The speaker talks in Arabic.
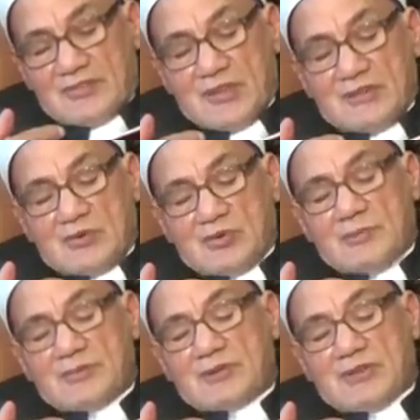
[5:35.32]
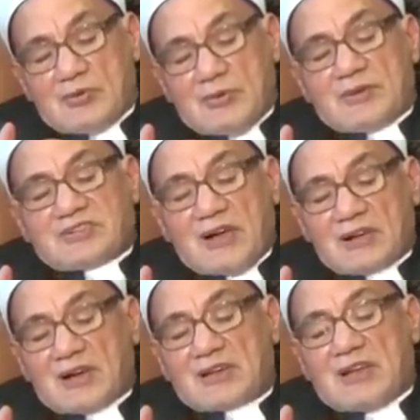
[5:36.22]
فإنه لم لو لم
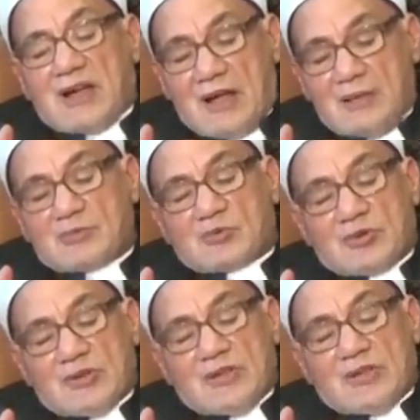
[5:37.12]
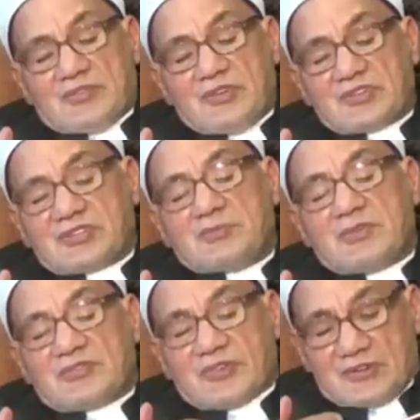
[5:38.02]
يتحقق الأعم في
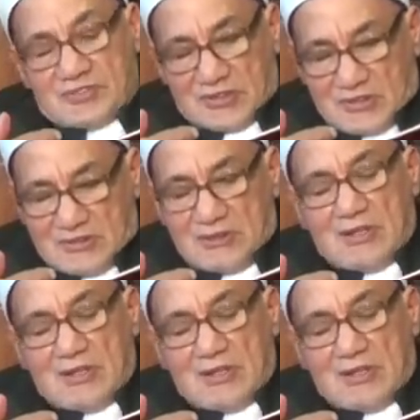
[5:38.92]
ضمن فرد